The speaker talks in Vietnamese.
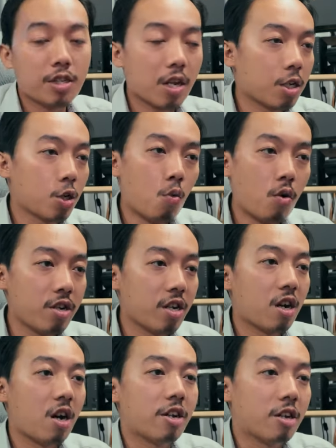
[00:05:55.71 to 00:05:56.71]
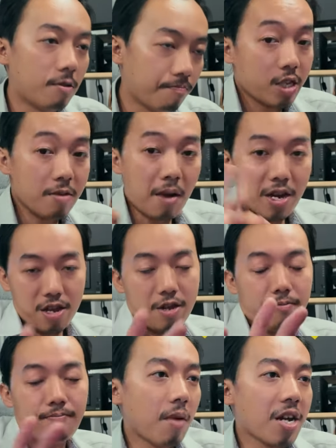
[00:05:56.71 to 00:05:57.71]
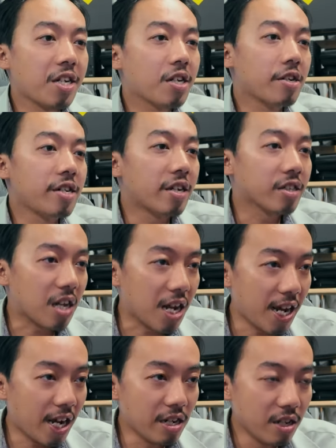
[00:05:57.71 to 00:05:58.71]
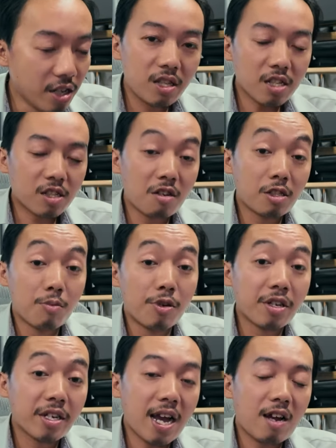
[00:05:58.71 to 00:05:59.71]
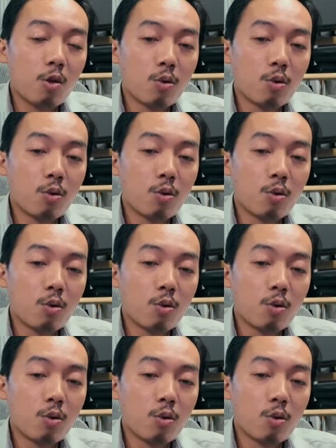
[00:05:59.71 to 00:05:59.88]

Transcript: sexual này nọ này tí bảy nó cứ hiện ra hái từ tẹt toàn chỉ muốn ca